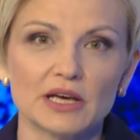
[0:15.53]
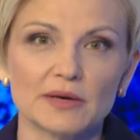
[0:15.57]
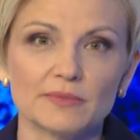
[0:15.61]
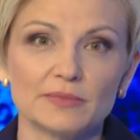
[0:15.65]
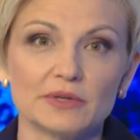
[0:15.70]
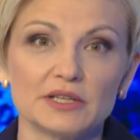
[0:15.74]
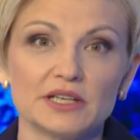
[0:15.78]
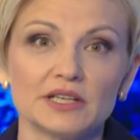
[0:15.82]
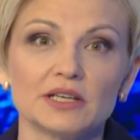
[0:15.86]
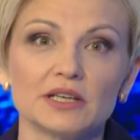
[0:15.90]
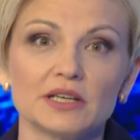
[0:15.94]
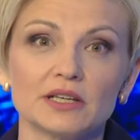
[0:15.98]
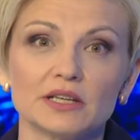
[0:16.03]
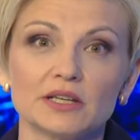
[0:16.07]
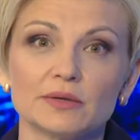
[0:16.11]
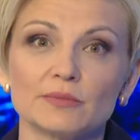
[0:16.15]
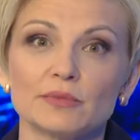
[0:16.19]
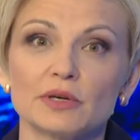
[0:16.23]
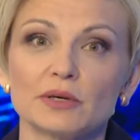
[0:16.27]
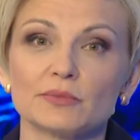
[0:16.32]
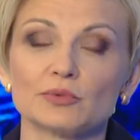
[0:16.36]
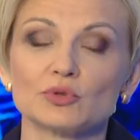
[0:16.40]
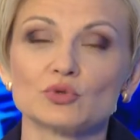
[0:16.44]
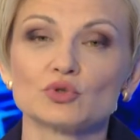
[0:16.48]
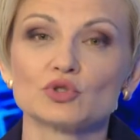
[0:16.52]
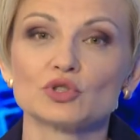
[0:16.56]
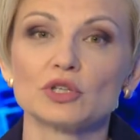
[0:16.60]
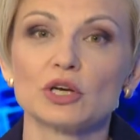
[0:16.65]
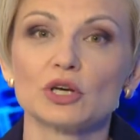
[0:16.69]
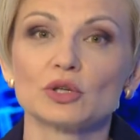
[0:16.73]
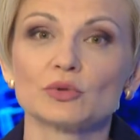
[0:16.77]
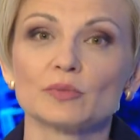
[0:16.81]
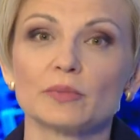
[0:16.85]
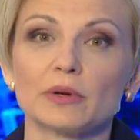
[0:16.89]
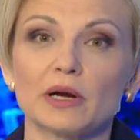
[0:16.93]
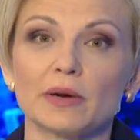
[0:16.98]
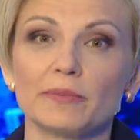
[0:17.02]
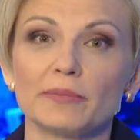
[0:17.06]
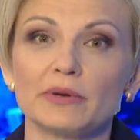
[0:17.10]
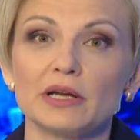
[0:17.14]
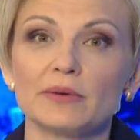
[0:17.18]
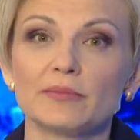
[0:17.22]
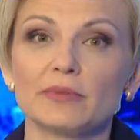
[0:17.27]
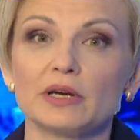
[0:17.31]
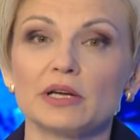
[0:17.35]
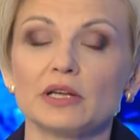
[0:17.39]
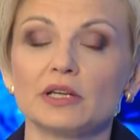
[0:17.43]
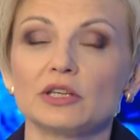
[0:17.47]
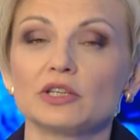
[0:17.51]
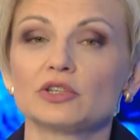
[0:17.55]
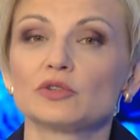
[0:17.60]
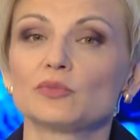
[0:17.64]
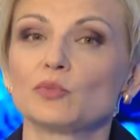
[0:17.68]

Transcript: и аборигенами обсуждают проблемы и